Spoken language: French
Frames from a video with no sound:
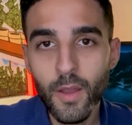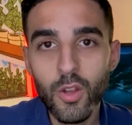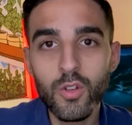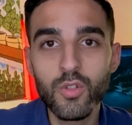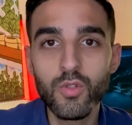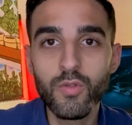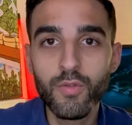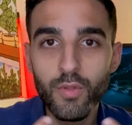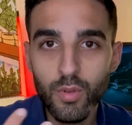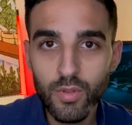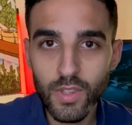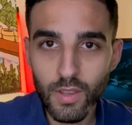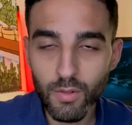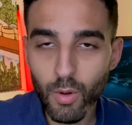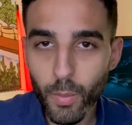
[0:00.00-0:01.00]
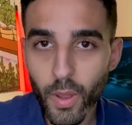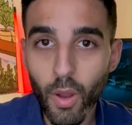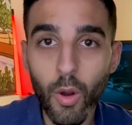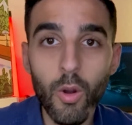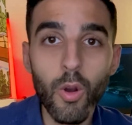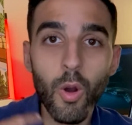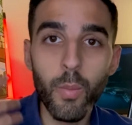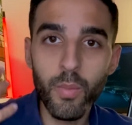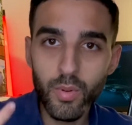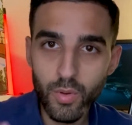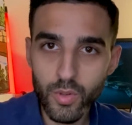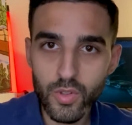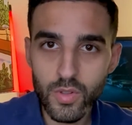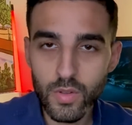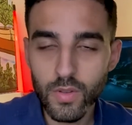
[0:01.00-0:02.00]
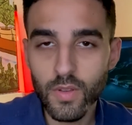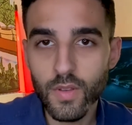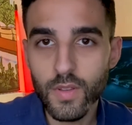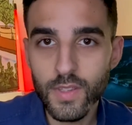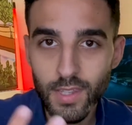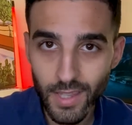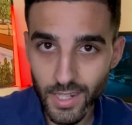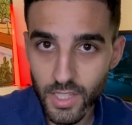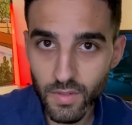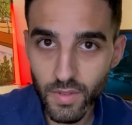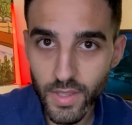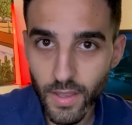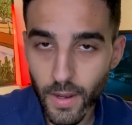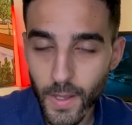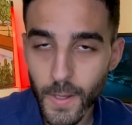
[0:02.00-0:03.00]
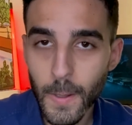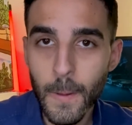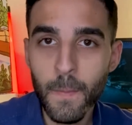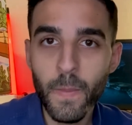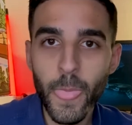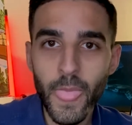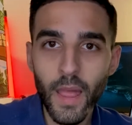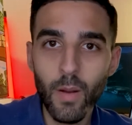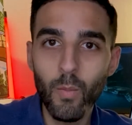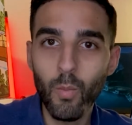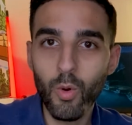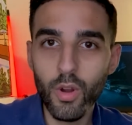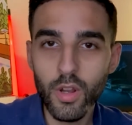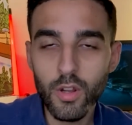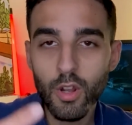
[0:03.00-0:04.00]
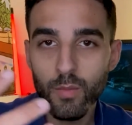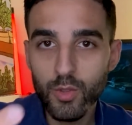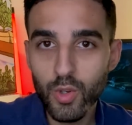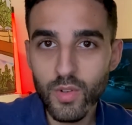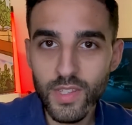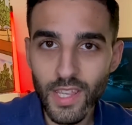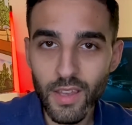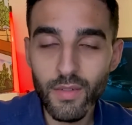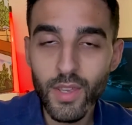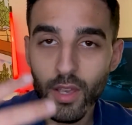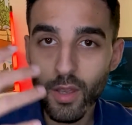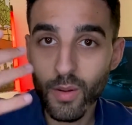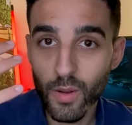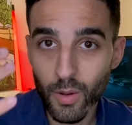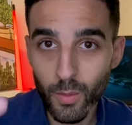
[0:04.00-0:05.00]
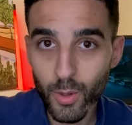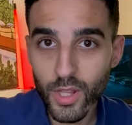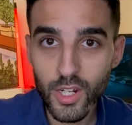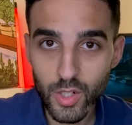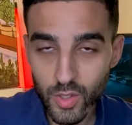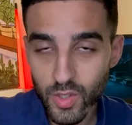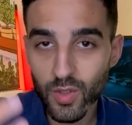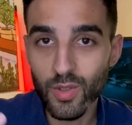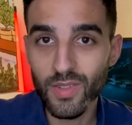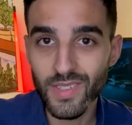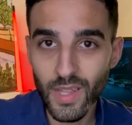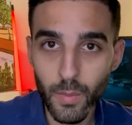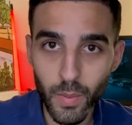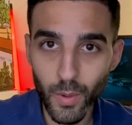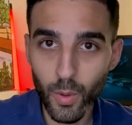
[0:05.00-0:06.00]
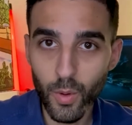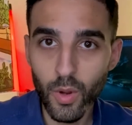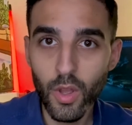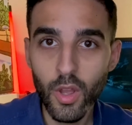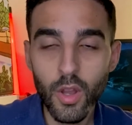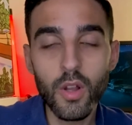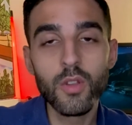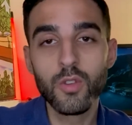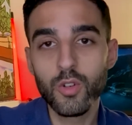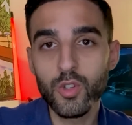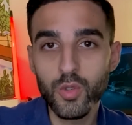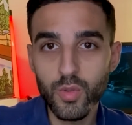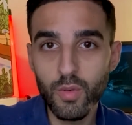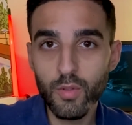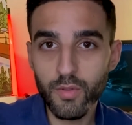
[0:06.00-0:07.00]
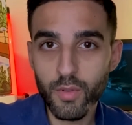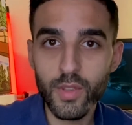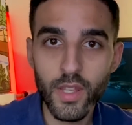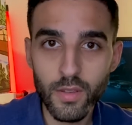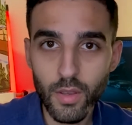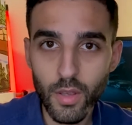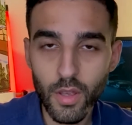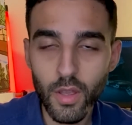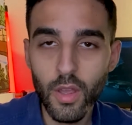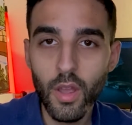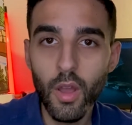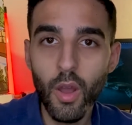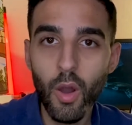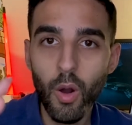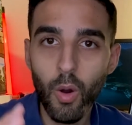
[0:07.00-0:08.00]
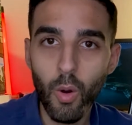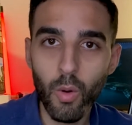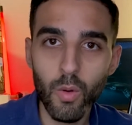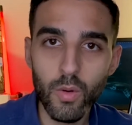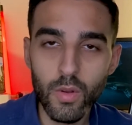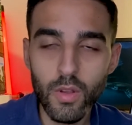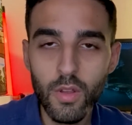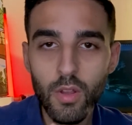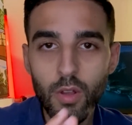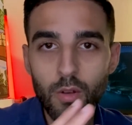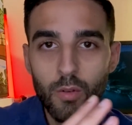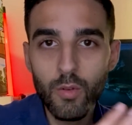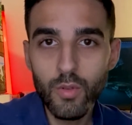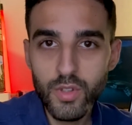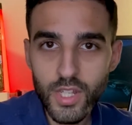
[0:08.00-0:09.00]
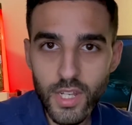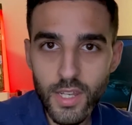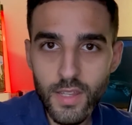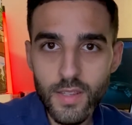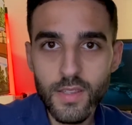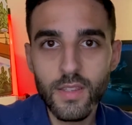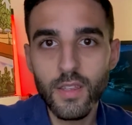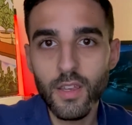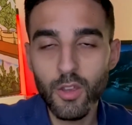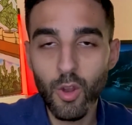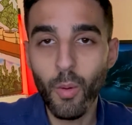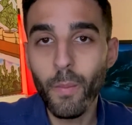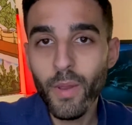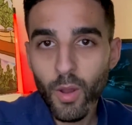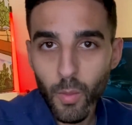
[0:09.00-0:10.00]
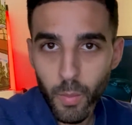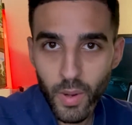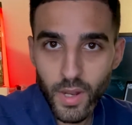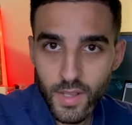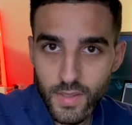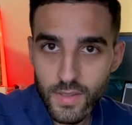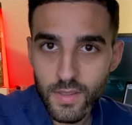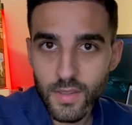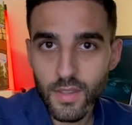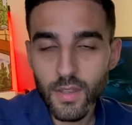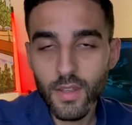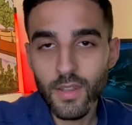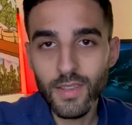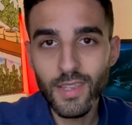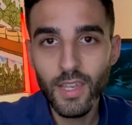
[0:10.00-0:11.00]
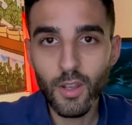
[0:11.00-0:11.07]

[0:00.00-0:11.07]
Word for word: tu veux développer encore plus cette activité-là, moi, comme tu le sais, avec euh, mon agence Snapéo, e dont je suis le fondateur, on utilise et on met en place des